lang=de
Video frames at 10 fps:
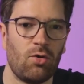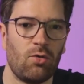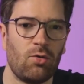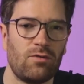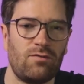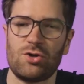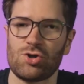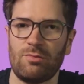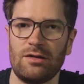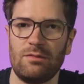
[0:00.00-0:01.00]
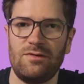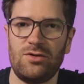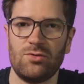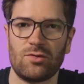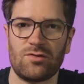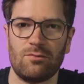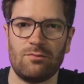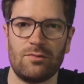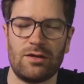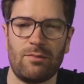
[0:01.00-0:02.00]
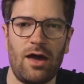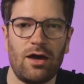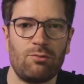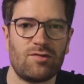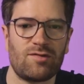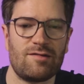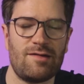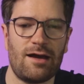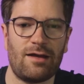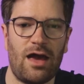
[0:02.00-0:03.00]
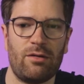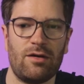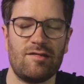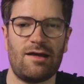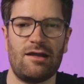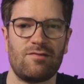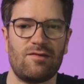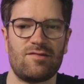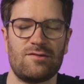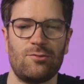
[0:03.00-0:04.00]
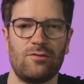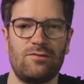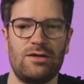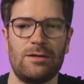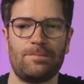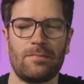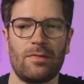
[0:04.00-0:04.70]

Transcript: Und wie ich schon mal in dem Video zum Thema Haarebürsten gesagt habe, ist alles, was irgendwie